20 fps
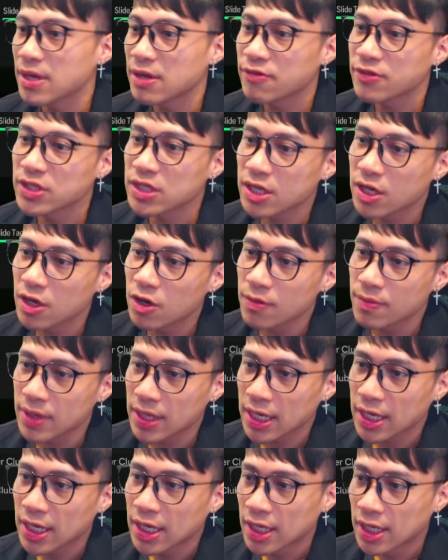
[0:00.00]
มีฟิสิกอล
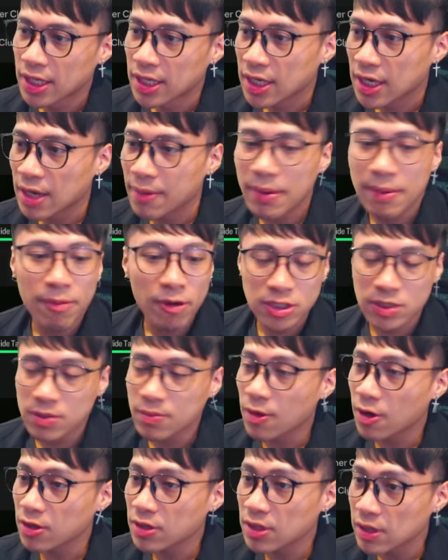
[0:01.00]
มี ก็เป็นบ็อก
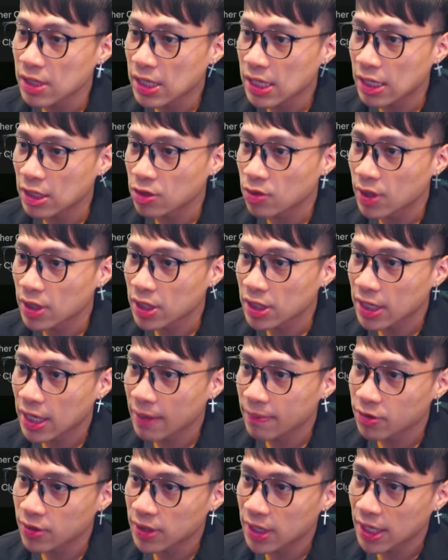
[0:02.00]
ซ์บ็อกที่ดีอีกตัวหนึ่งค
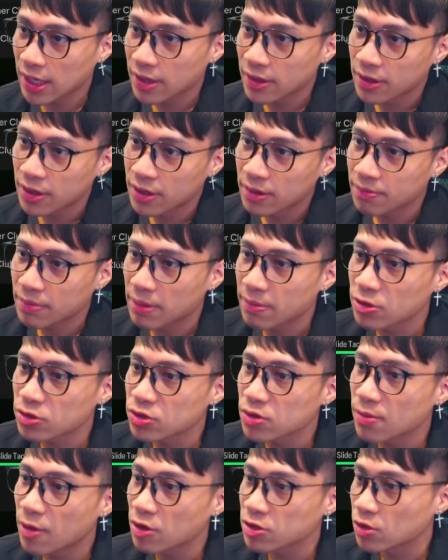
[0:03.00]
รับตัวนี้ เป็นบ็อก
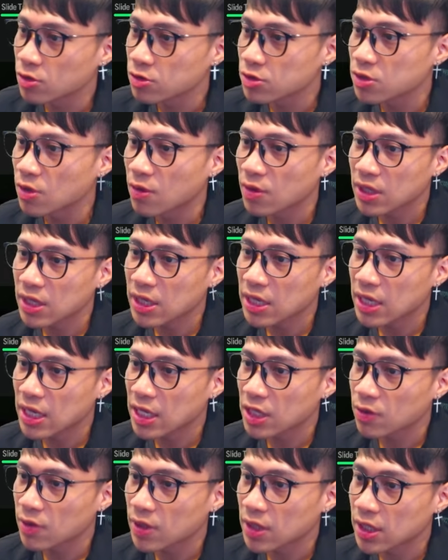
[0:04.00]
ซ์บ็อกทรงๆที่ดี
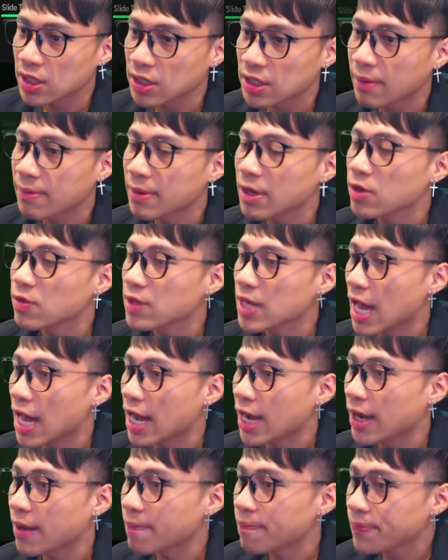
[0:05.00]
อีกตัวหนึ่งทำได้ทุกอย่าง
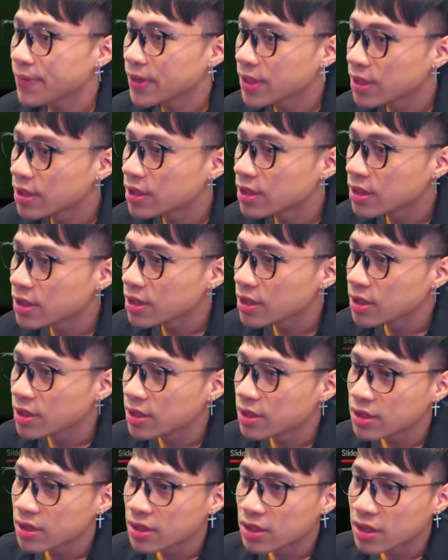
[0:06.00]
ครับ
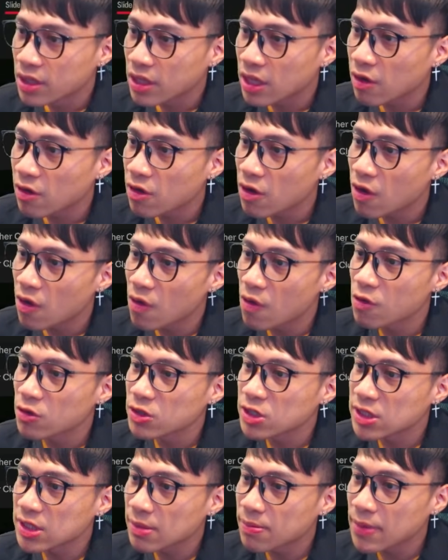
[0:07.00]
แล้วก็ โอ
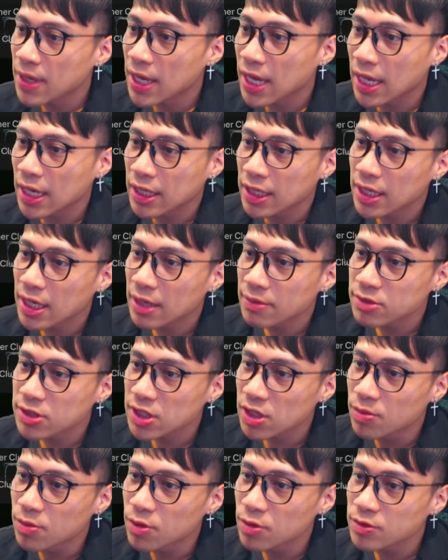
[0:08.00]
ซิมเห็นครับส
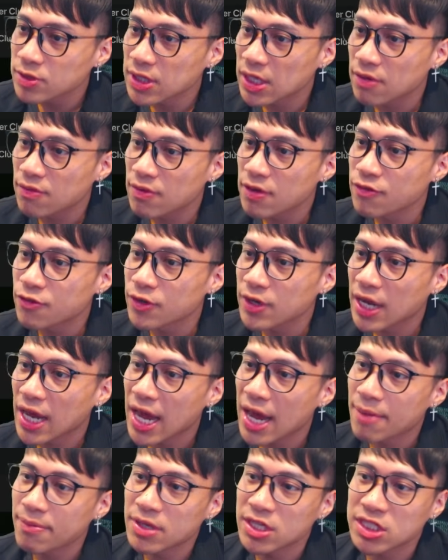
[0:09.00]
กิลมูฟสี่วิงฟุ
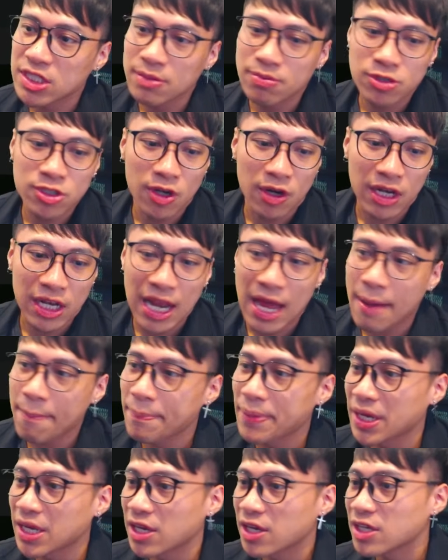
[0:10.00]
ตามีชิปช็อตลา
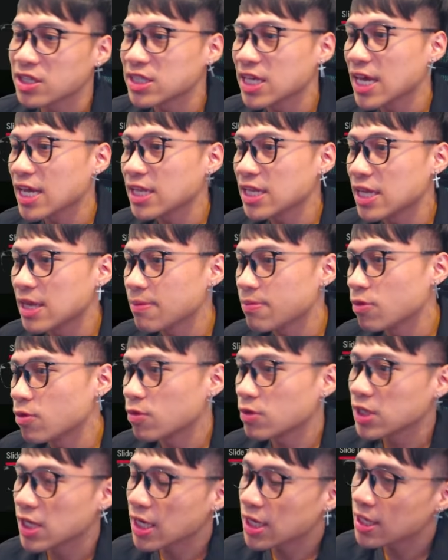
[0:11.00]
ปิดแล้วก็เทคดิฟโห
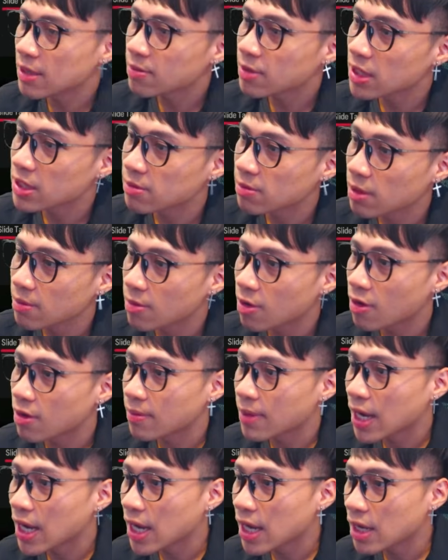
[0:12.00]
เทคดิฟน่าจะไม่เหมาะ
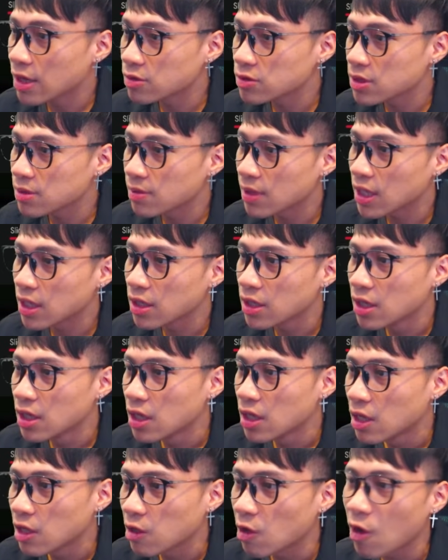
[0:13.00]
มากโอซิมเห็น
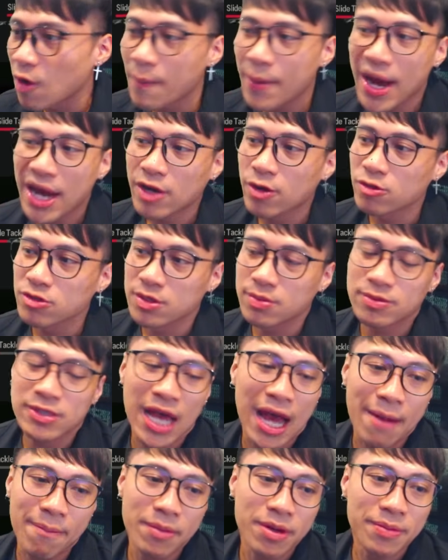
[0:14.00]
ลองพาร์ทหกสิบ
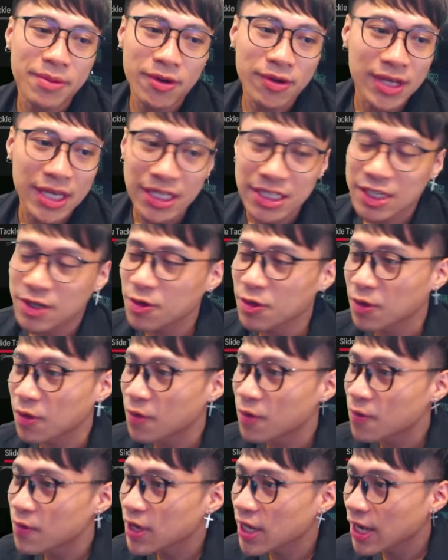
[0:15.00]
สามมึงไม่ต้องคิดจะกด
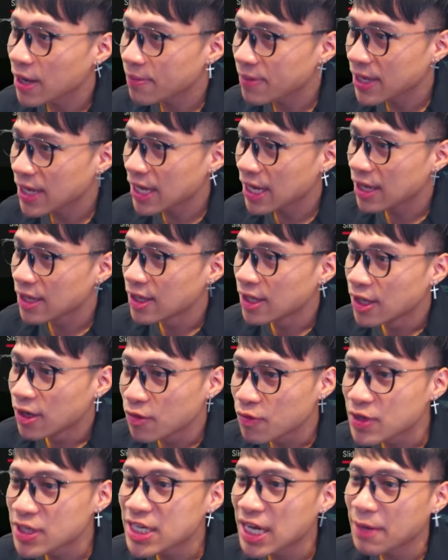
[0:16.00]
โอเลยครับ ไอ้เหี้ย
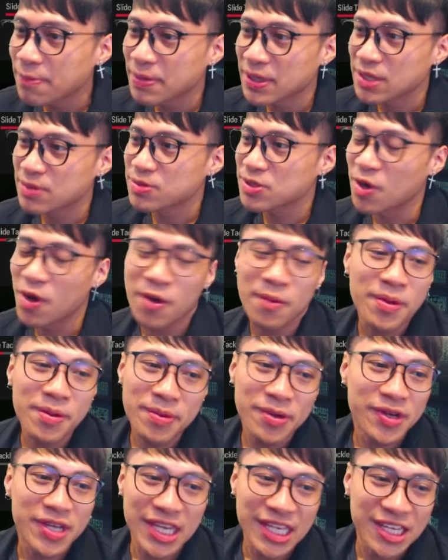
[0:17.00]
วิชั่นแปดสสิบองมึง
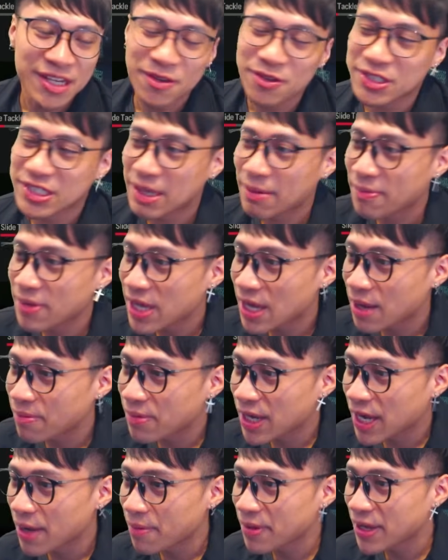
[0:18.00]
ไม่ต้องคิดจะกดสามเหลี่ยม
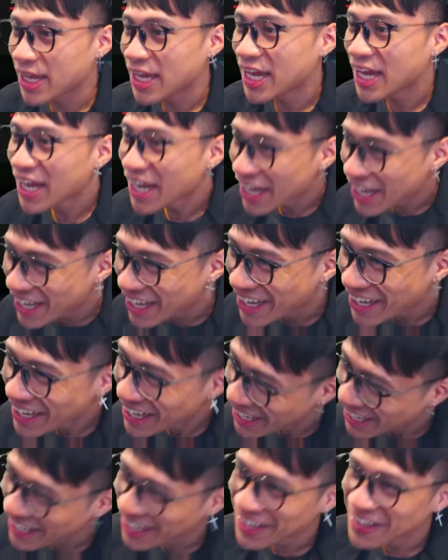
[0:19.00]
เลยครับ ไอ้
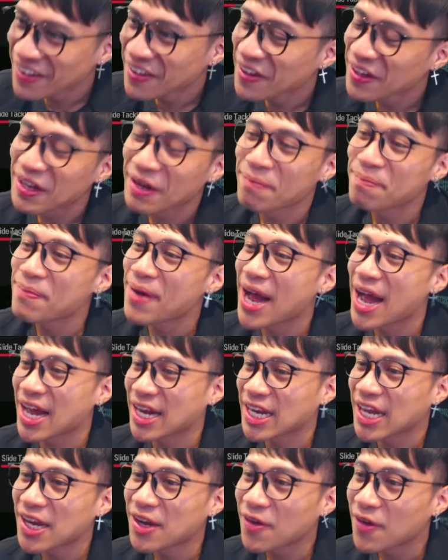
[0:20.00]
ลำบาก
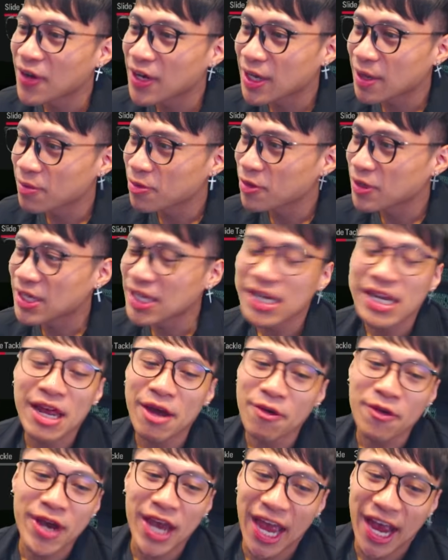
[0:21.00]
แน่นอนครับตัวนี้
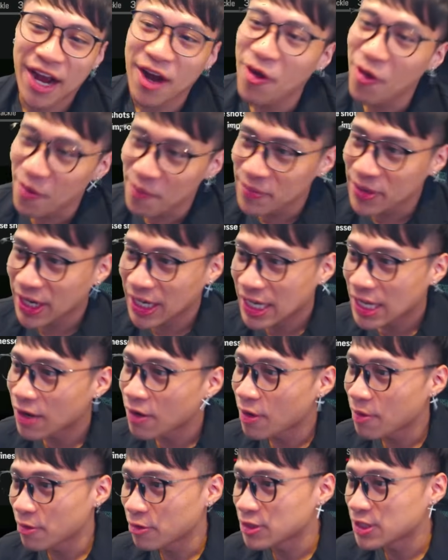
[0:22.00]
เร็วแข็งคมอย่างเดียว
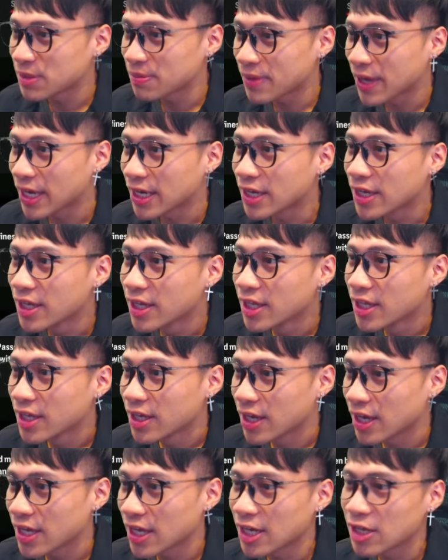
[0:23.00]
ครับโอซิมเห็น
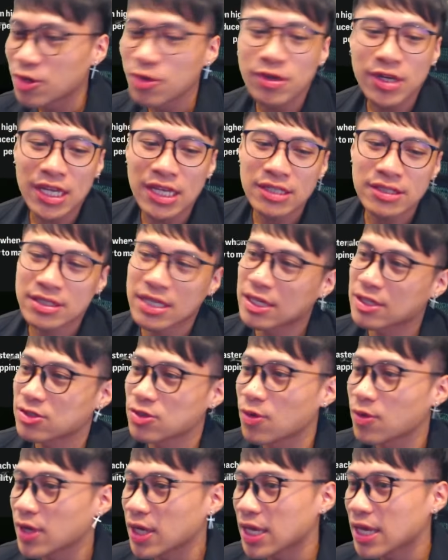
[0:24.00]
ยุคนี้
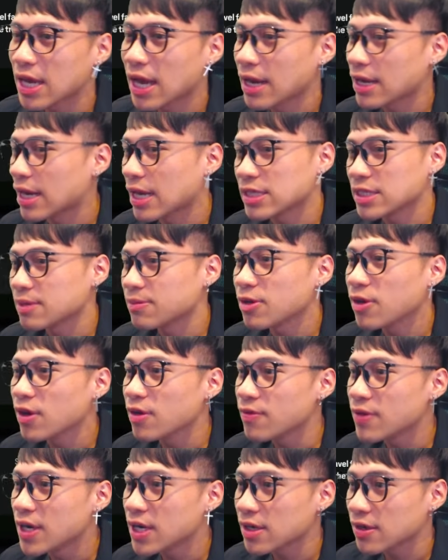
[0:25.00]
ทรงอย่างนี้อาจจะไม่ค่อ
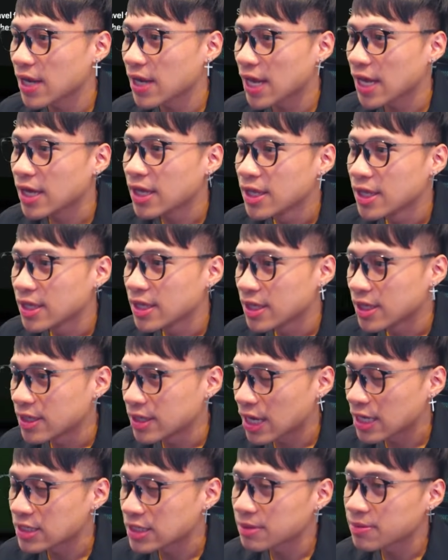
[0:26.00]
ยเวิร์กเท่าไหร่
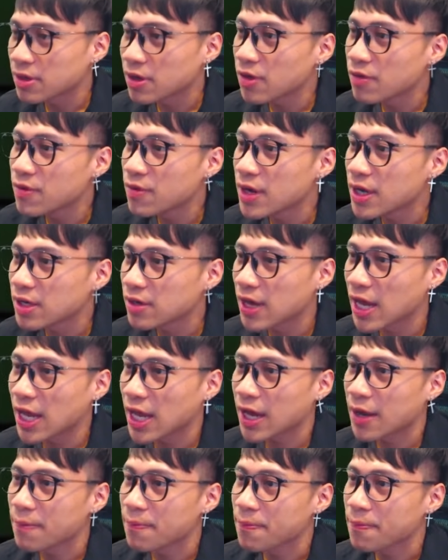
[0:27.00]
อาจจะไม่ค่อยเวิร์กเท่าไหร่ครั